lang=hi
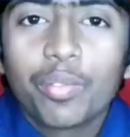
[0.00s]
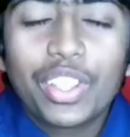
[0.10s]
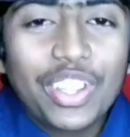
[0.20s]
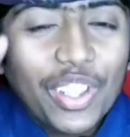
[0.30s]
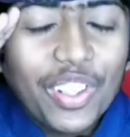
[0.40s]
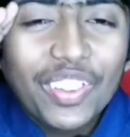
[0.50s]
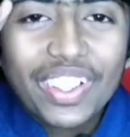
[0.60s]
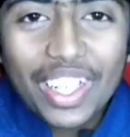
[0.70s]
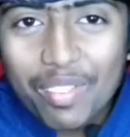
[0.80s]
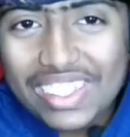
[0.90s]
मित्रों
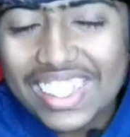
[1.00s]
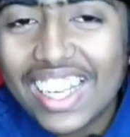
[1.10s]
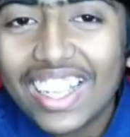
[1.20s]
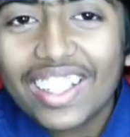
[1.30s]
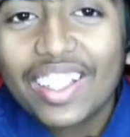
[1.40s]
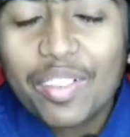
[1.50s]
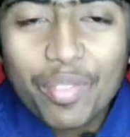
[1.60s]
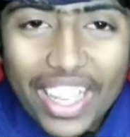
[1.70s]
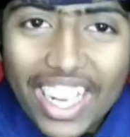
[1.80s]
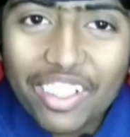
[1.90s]
नमस्कार
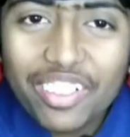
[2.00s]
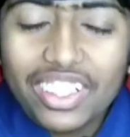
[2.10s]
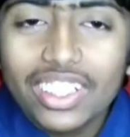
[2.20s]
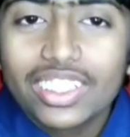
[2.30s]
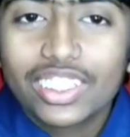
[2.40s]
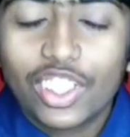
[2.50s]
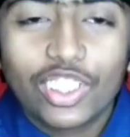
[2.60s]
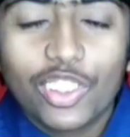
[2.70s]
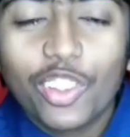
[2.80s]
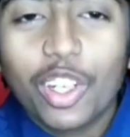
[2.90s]
मैं राघवेंद्र
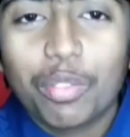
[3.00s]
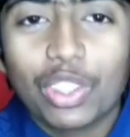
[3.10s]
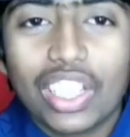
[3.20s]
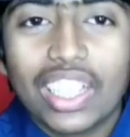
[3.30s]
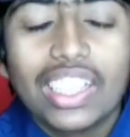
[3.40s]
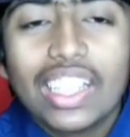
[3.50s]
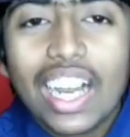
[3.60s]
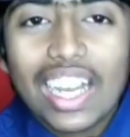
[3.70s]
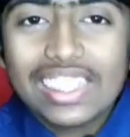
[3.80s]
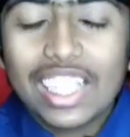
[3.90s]
शन गुरु का पोता
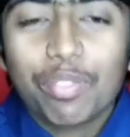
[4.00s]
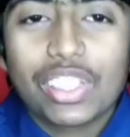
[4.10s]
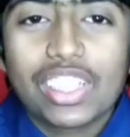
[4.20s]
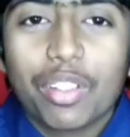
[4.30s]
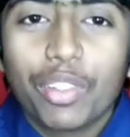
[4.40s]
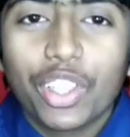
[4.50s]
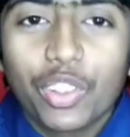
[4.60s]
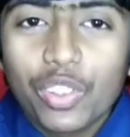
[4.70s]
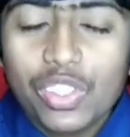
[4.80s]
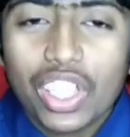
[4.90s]
आज आपके सामने
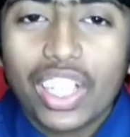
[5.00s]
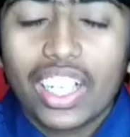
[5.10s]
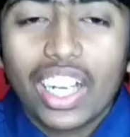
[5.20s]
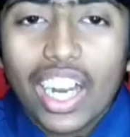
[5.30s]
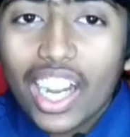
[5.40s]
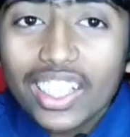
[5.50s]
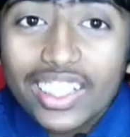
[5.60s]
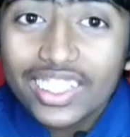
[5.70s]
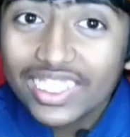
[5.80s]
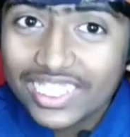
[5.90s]
गुरु चेला
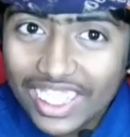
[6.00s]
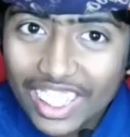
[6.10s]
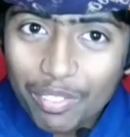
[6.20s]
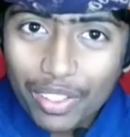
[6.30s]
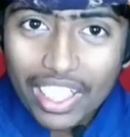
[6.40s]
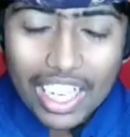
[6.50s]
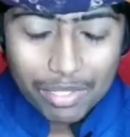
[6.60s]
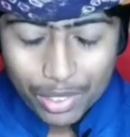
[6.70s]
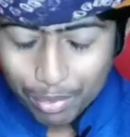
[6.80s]
आठ चैनल पर आप